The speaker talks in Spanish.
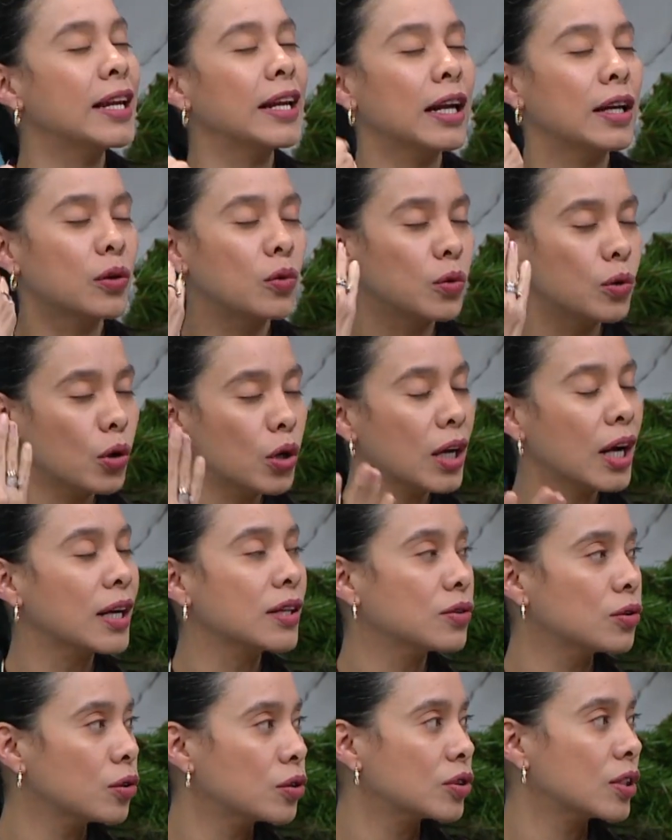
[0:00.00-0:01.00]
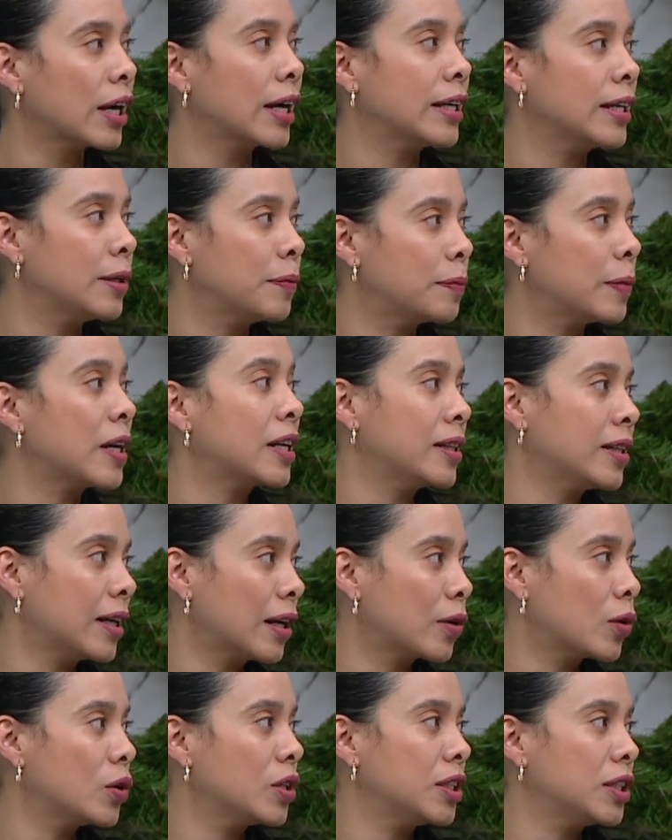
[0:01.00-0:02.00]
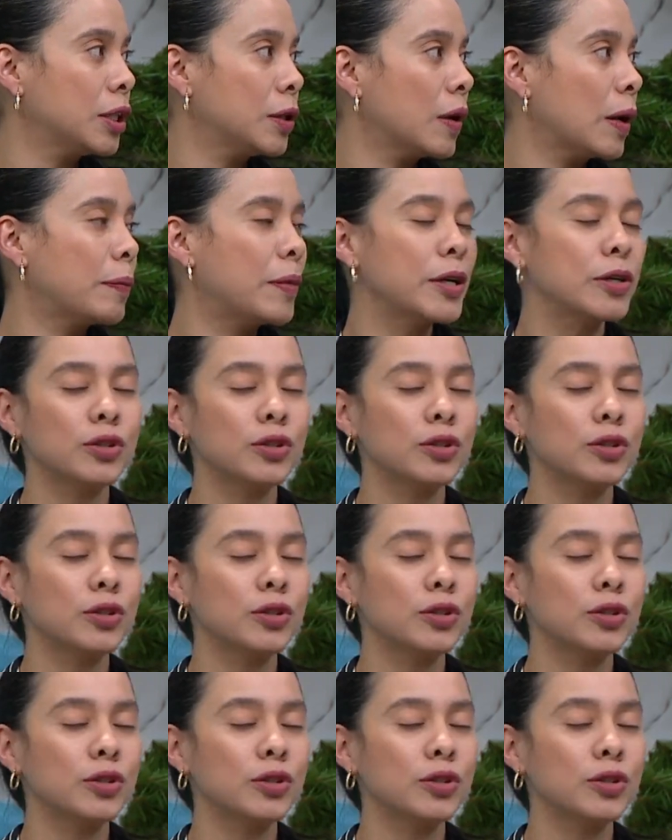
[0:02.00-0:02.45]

y en algunos casos hay pérdida cognitiva,